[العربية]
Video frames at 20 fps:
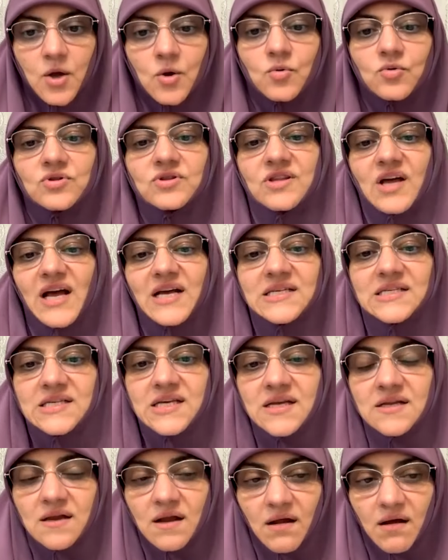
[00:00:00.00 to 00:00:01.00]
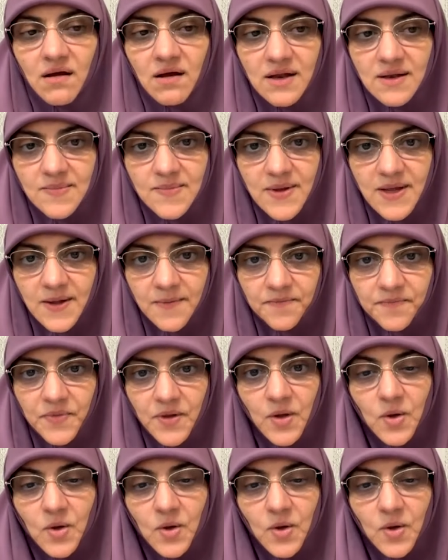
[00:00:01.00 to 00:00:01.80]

والتحصين القلبي